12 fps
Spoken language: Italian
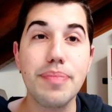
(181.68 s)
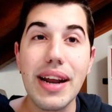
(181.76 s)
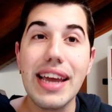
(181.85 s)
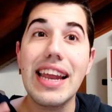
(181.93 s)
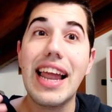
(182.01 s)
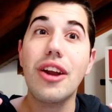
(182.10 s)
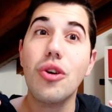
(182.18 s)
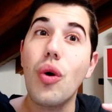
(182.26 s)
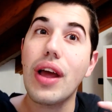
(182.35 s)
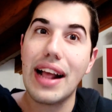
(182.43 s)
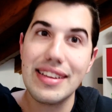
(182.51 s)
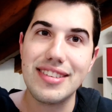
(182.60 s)
Traspare anche
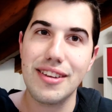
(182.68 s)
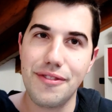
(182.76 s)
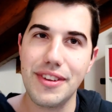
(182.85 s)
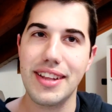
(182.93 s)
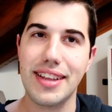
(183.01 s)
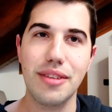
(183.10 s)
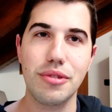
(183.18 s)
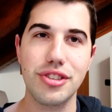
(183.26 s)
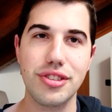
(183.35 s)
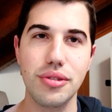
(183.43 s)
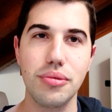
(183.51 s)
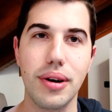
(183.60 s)
l'arroganza infinita di questi